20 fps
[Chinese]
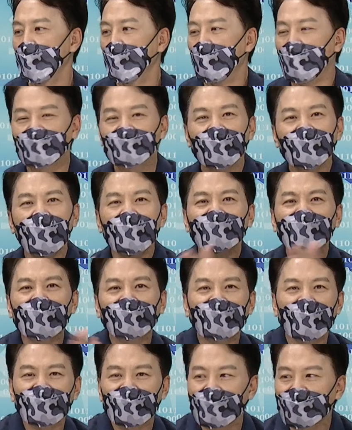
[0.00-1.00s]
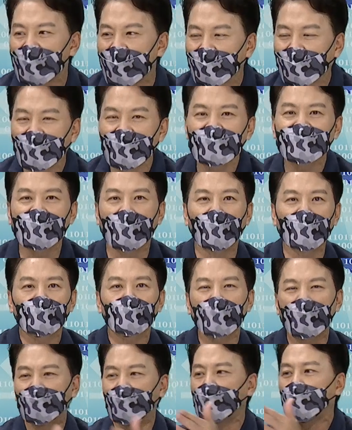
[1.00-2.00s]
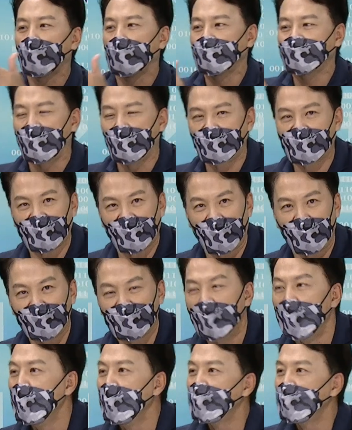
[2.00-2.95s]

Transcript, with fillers: 我今天在电视上跟你讲我赚了多少钱，